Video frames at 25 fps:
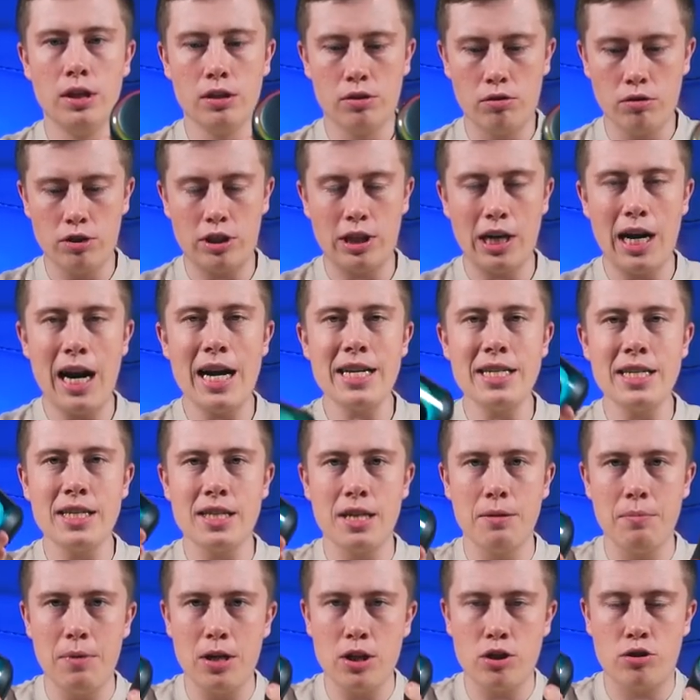То есть
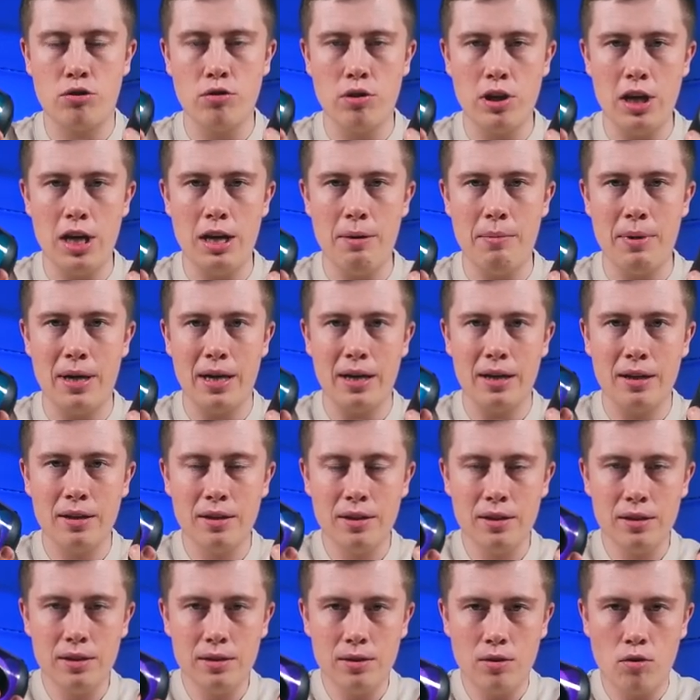разница между ними
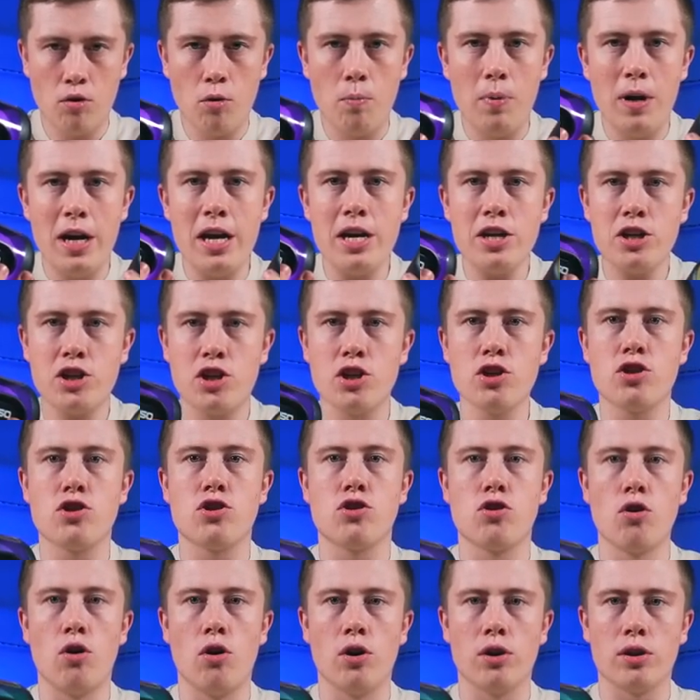рублей
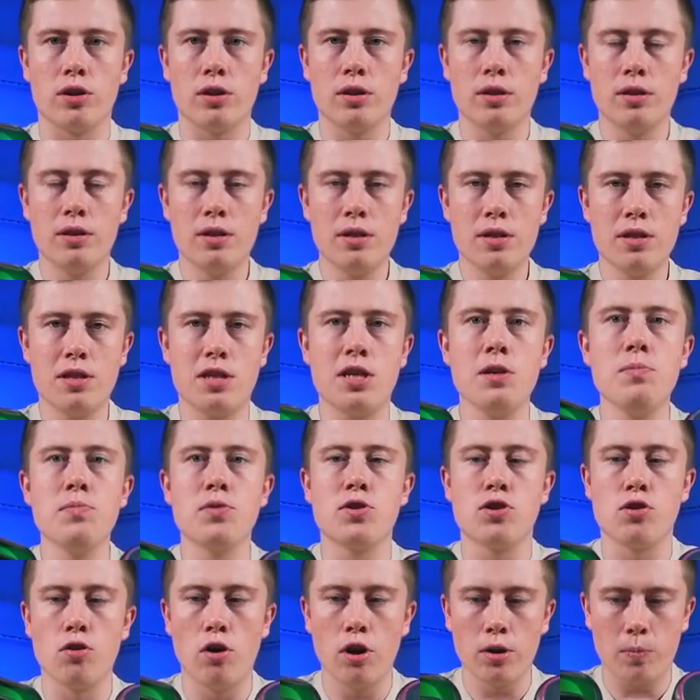600,
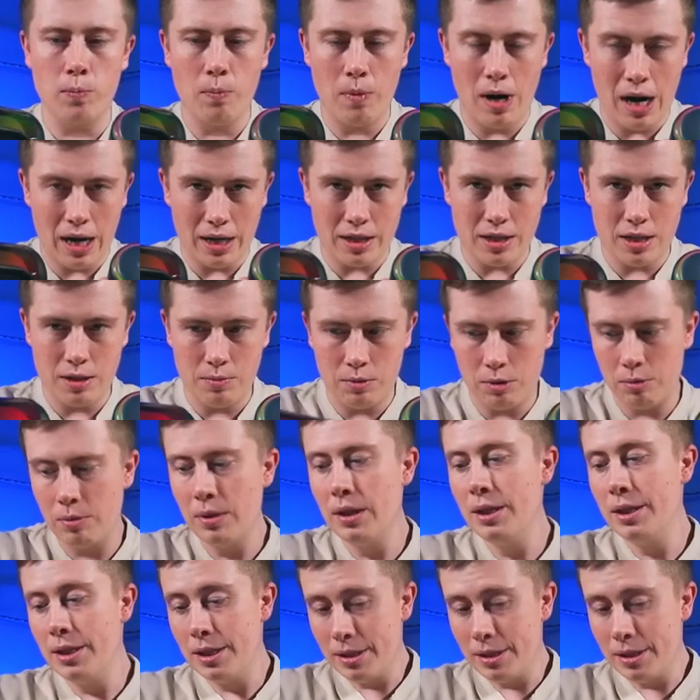700 максимум.